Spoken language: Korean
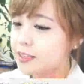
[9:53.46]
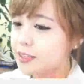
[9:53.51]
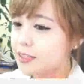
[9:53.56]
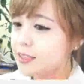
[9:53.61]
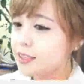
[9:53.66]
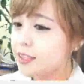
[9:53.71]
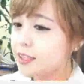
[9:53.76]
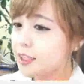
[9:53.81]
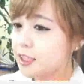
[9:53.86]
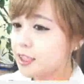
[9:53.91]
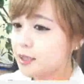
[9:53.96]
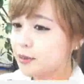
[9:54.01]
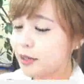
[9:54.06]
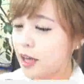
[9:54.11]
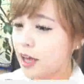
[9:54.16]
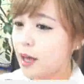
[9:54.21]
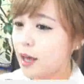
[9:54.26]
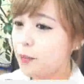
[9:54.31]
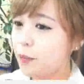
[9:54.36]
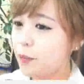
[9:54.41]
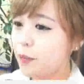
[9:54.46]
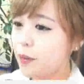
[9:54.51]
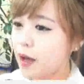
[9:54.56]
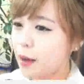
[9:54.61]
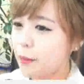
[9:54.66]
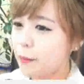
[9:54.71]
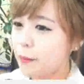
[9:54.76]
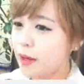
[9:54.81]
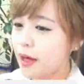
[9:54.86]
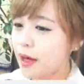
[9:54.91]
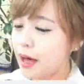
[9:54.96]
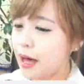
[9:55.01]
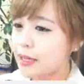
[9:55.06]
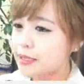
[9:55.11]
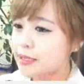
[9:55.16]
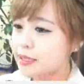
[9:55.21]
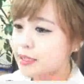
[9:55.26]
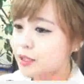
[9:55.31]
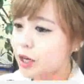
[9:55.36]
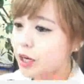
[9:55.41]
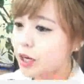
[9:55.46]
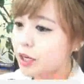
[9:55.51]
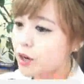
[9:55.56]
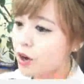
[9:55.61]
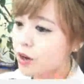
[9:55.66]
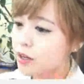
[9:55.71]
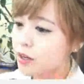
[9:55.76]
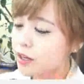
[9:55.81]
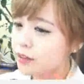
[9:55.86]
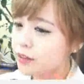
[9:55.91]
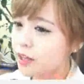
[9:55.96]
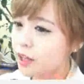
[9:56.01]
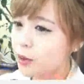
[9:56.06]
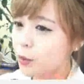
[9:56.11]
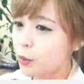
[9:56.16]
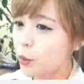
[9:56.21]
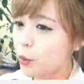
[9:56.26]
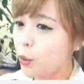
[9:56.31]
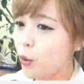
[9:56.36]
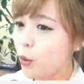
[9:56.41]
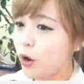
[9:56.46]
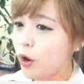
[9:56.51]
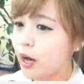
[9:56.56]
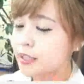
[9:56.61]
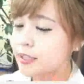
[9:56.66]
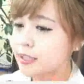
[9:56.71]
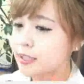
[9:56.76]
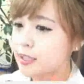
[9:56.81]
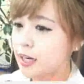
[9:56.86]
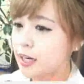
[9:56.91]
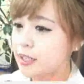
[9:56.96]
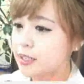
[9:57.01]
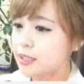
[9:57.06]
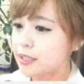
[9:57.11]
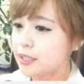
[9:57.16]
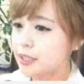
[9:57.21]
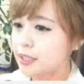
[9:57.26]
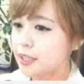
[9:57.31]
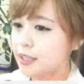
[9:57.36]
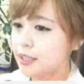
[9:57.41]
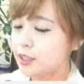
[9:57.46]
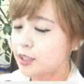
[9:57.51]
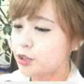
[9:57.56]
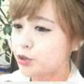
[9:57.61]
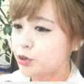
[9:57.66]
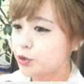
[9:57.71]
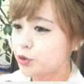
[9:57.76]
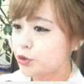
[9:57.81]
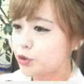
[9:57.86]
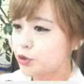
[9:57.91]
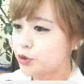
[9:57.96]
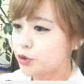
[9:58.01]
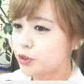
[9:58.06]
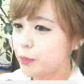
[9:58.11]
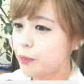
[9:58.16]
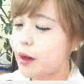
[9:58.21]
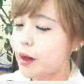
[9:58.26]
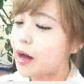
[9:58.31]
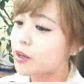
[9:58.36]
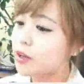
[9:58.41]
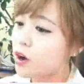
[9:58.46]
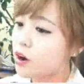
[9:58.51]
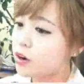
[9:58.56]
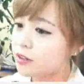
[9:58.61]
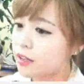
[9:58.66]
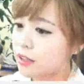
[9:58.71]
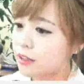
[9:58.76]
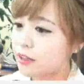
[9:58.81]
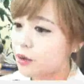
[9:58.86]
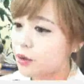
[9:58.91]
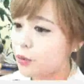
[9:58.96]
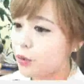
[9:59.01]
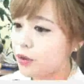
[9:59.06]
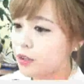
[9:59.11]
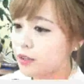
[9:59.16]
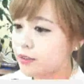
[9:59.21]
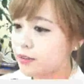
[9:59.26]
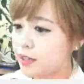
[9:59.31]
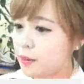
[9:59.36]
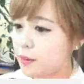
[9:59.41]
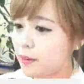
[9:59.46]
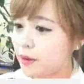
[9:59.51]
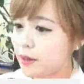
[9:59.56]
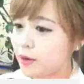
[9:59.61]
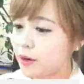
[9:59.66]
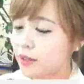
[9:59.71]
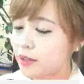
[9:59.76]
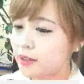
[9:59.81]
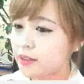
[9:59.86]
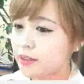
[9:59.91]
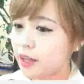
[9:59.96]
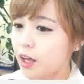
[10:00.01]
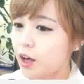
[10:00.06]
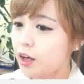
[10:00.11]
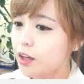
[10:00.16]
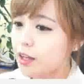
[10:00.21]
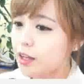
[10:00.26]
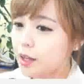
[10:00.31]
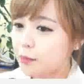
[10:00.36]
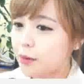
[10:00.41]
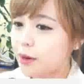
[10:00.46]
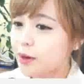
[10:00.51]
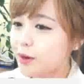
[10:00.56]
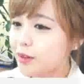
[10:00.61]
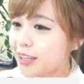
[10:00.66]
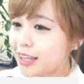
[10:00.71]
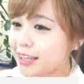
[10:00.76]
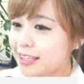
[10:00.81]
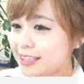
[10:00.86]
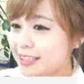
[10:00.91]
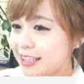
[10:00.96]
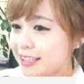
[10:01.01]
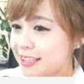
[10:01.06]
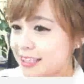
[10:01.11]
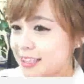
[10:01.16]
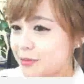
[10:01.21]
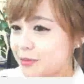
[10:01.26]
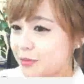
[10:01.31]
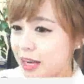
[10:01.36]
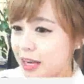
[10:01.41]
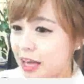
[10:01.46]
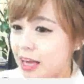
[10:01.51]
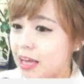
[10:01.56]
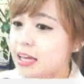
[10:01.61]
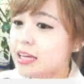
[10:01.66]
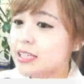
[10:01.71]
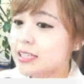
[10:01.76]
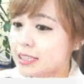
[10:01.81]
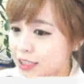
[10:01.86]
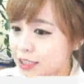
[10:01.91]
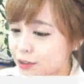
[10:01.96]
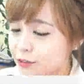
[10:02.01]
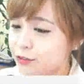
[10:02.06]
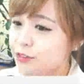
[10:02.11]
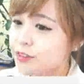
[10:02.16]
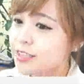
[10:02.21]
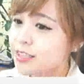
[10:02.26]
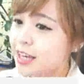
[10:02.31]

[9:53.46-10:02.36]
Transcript: 지금 개, 아마 아직 촬영을 끝내놓고 아직까지 중국에 방영은 안 되고 있는 드라마인 것 같은데요. 방영 됐는지 안 됐는지 몰라. 스칭